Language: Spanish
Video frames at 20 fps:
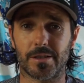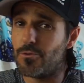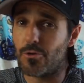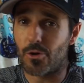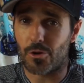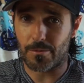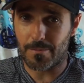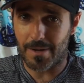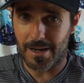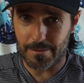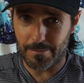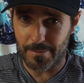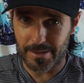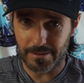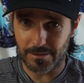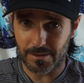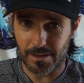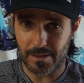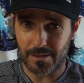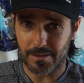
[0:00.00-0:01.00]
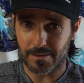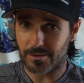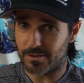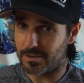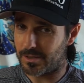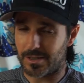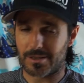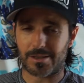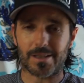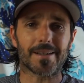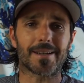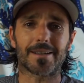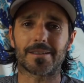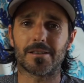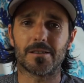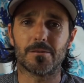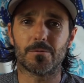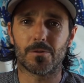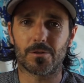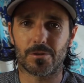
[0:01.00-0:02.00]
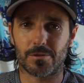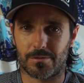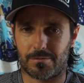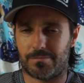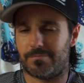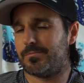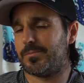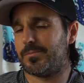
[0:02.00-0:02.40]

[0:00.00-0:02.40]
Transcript: Normalmente, si están activos,